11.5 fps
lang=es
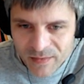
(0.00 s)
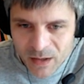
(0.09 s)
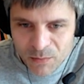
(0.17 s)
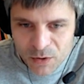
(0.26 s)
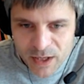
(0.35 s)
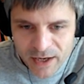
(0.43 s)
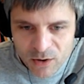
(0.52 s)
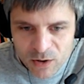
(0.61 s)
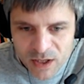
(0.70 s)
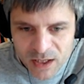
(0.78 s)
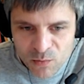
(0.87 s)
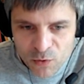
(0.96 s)
pues hay
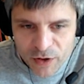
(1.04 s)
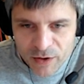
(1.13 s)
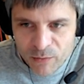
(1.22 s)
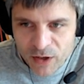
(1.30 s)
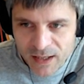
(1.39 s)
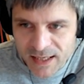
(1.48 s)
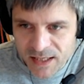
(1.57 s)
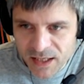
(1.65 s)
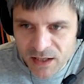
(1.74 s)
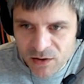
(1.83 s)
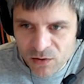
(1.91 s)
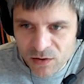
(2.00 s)
cosas muy, muy
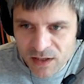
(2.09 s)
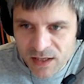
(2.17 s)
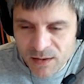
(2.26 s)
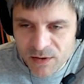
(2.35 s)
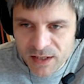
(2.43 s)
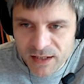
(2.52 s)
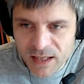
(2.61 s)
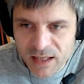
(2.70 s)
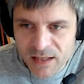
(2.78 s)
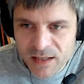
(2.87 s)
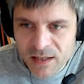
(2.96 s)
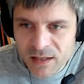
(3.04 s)
clásicas, ¿no? Las
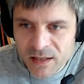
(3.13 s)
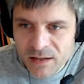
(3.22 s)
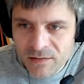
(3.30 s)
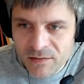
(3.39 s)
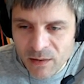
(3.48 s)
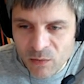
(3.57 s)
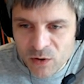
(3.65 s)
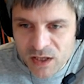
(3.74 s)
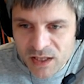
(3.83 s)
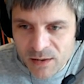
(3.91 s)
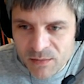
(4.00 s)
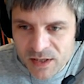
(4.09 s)
camisetas, famosas
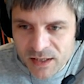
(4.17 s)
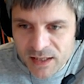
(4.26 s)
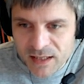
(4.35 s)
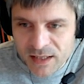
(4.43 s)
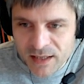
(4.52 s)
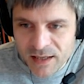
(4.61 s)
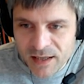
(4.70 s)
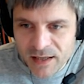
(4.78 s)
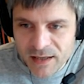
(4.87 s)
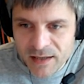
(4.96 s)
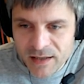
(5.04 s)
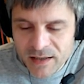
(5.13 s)
camisetas
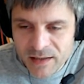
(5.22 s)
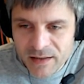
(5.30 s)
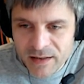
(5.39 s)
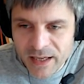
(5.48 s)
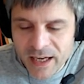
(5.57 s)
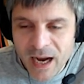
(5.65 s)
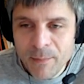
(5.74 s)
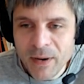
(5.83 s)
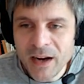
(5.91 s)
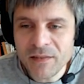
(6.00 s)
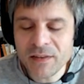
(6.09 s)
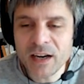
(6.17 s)
de, capa
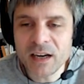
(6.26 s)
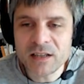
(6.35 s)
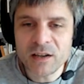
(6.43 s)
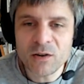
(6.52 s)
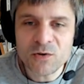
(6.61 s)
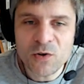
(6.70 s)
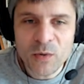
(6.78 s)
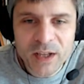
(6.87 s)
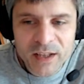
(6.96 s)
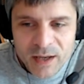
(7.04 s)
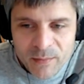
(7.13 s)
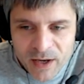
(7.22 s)
a finales de los
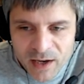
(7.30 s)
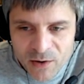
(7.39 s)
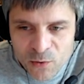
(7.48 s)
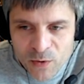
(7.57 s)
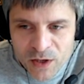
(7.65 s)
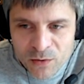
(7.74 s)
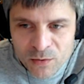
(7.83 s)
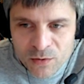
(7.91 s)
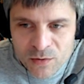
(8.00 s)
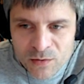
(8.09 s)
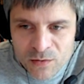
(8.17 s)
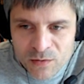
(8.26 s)
90 para la
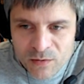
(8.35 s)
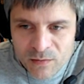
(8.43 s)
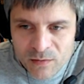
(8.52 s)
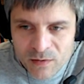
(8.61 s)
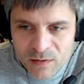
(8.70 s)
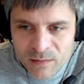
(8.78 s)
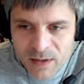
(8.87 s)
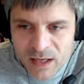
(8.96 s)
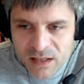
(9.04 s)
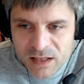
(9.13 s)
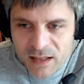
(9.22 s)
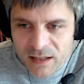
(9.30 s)
Juventus. Mira, esta del